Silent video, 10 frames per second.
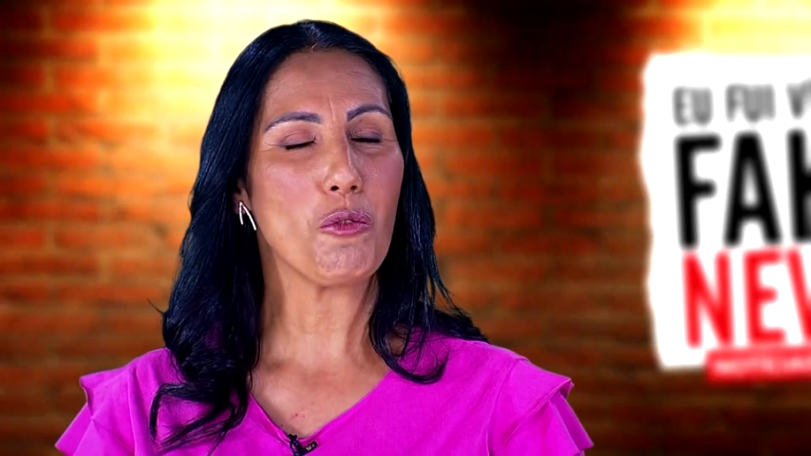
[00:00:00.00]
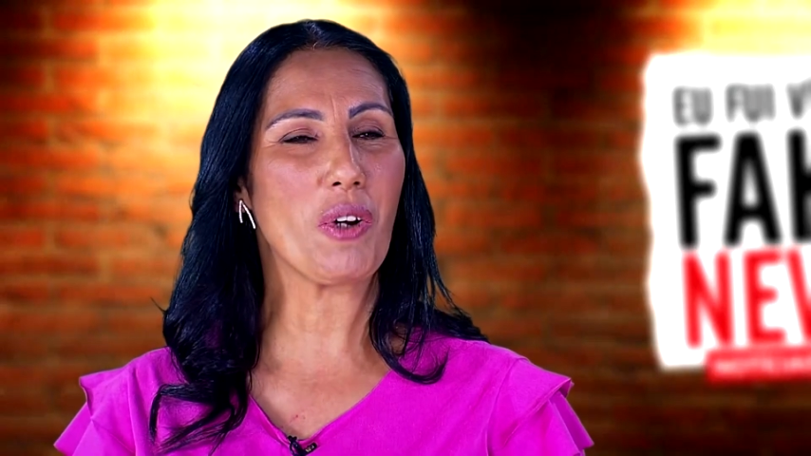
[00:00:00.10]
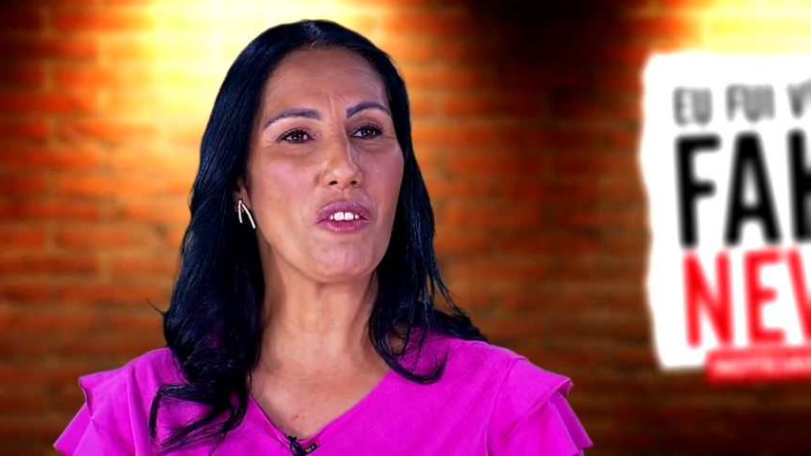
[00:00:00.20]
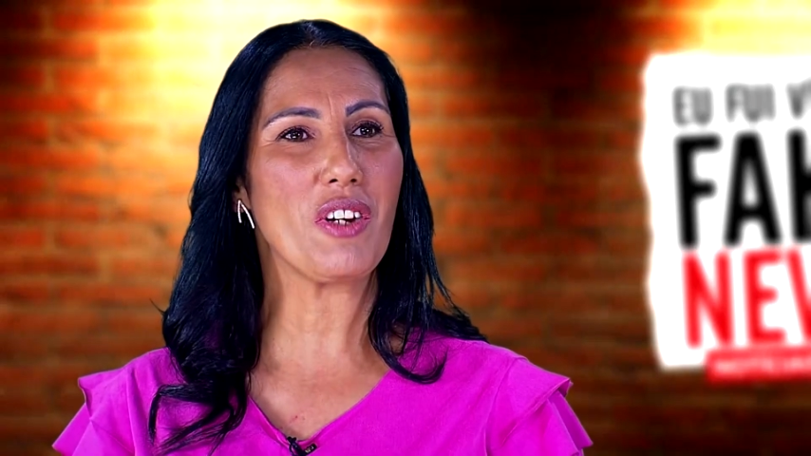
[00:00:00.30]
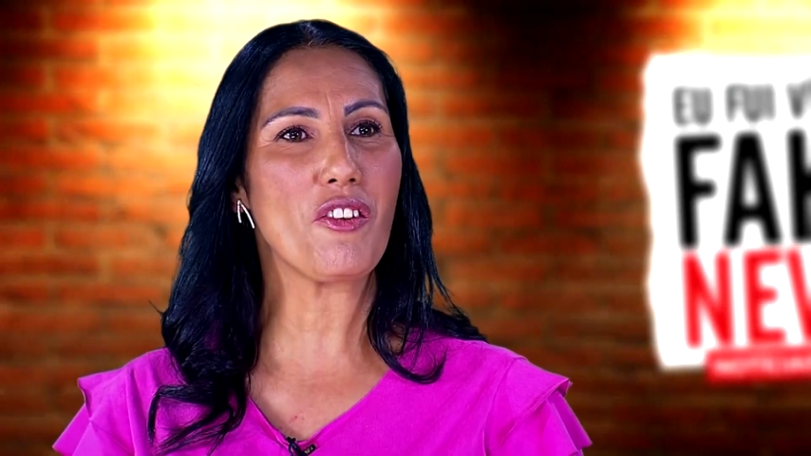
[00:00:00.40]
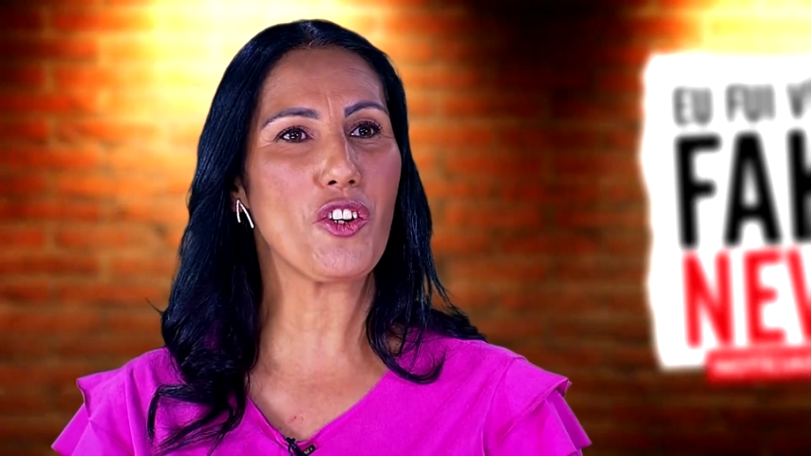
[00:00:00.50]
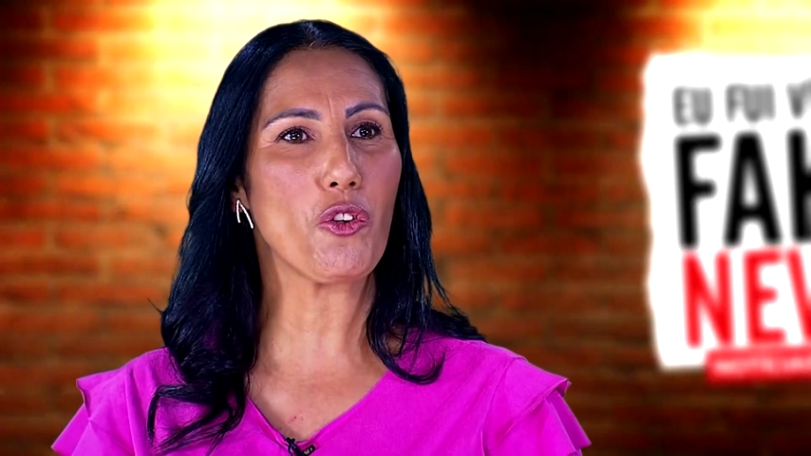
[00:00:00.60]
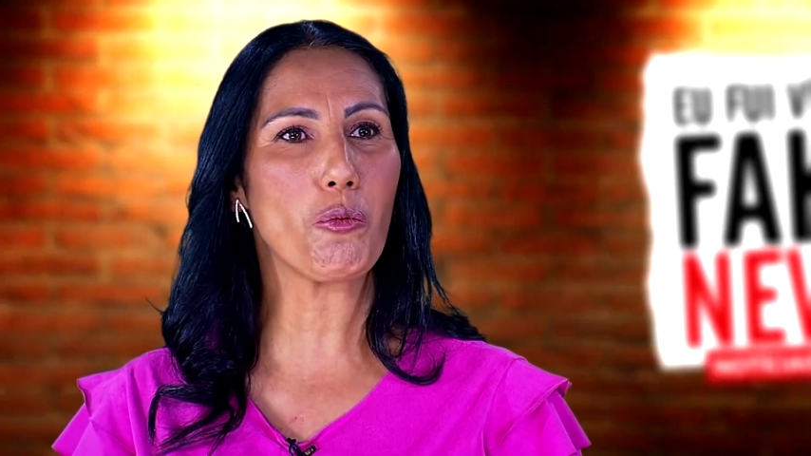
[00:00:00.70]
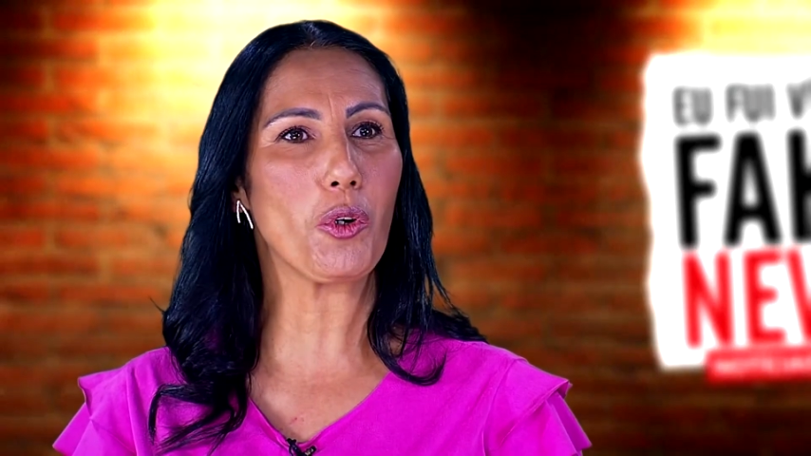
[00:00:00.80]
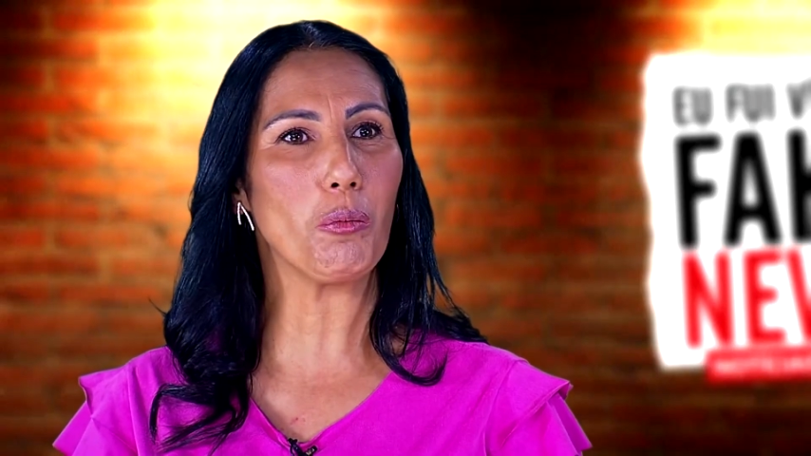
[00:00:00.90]
para vencer
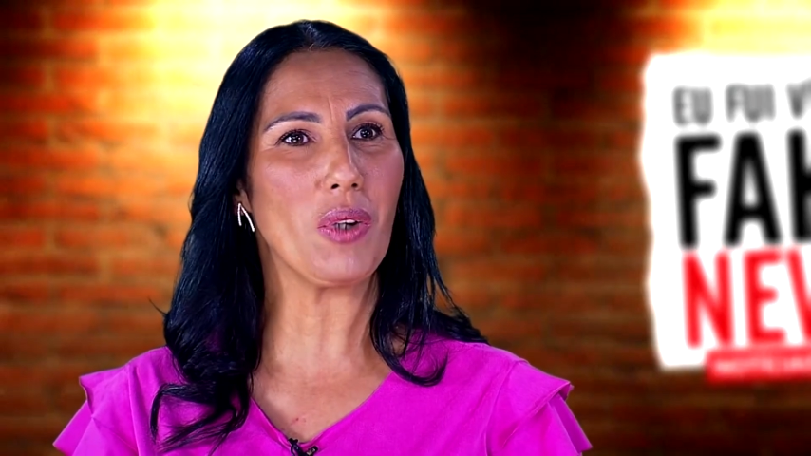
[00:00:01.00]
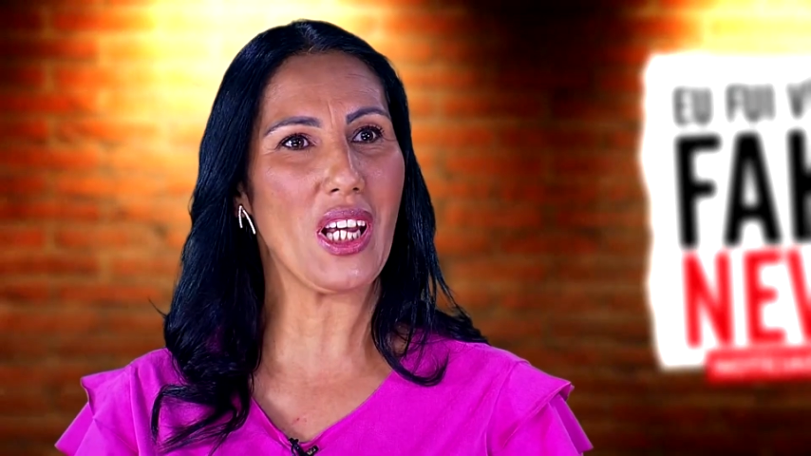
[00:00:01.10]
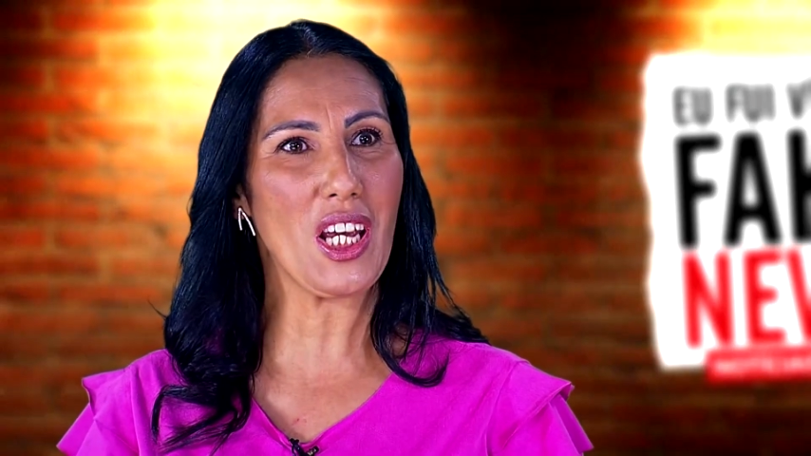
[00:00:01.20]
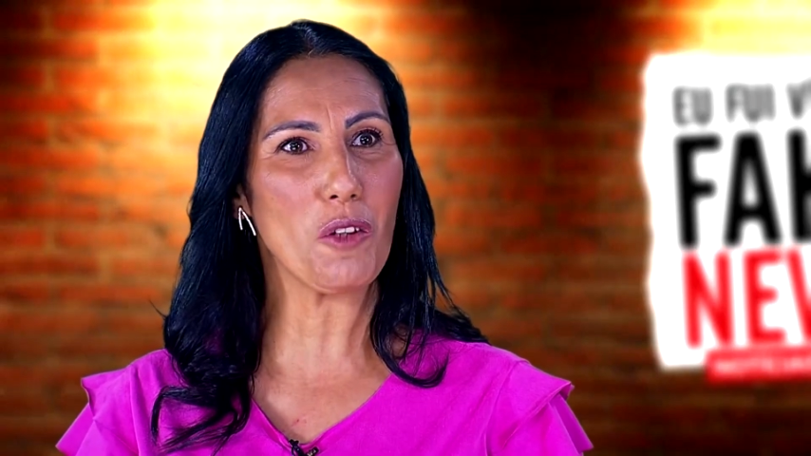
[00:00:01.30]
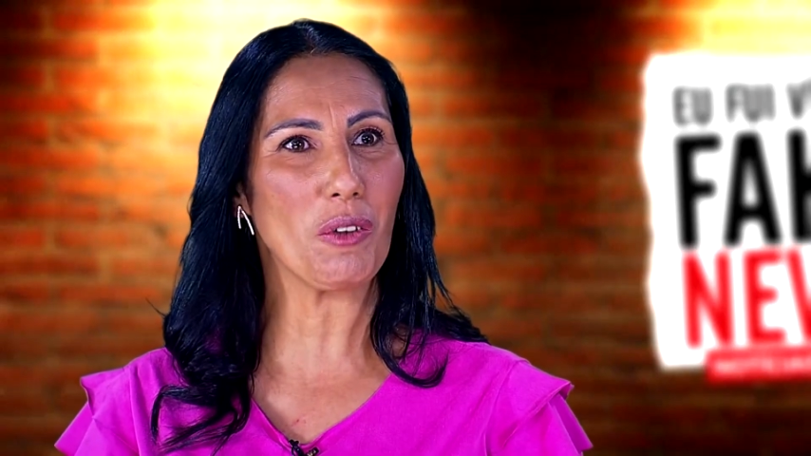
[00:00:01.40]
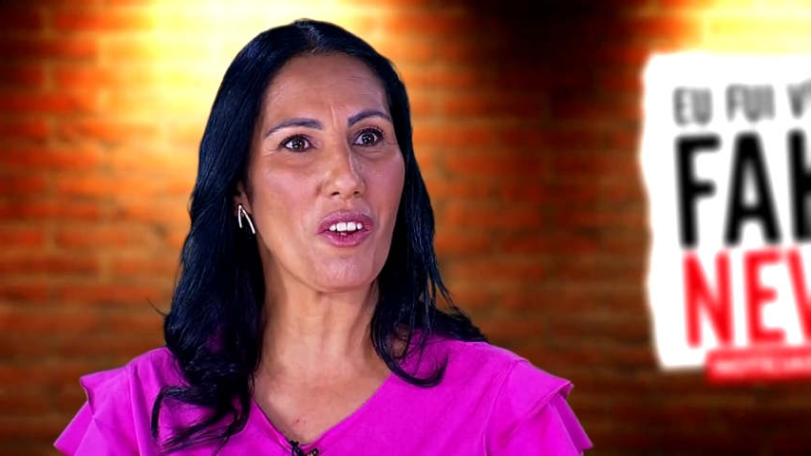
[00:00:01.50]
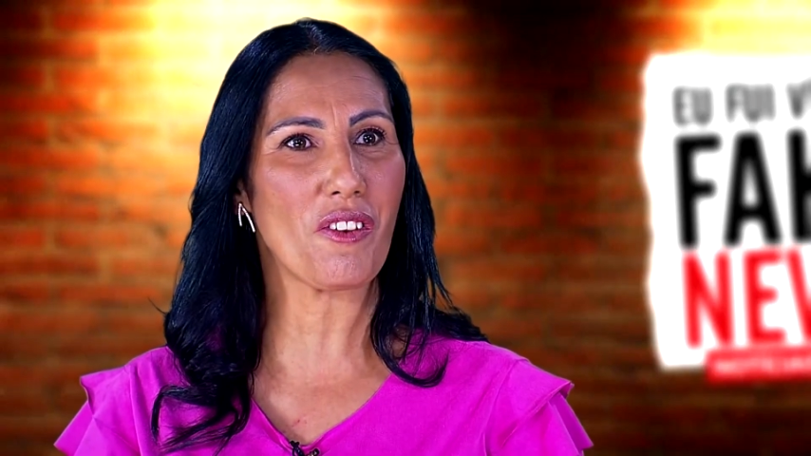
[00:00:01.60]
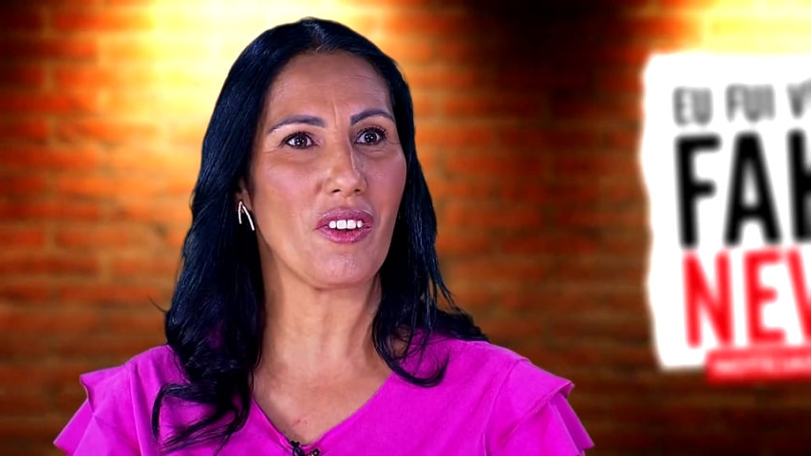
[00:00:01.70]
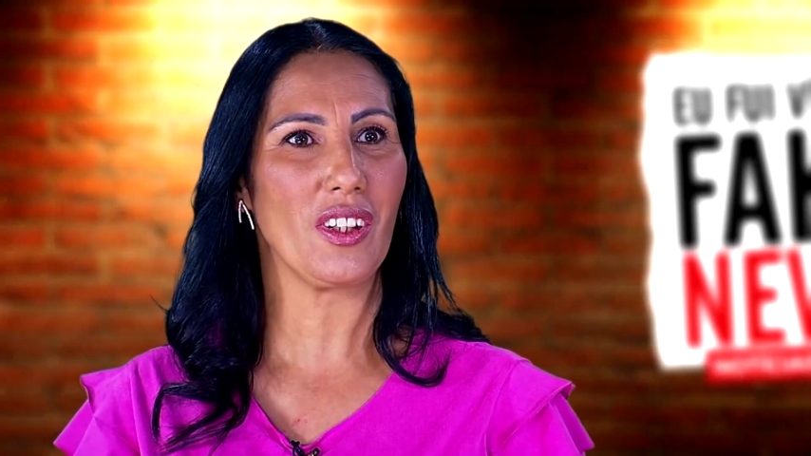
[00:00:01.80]
os problemas,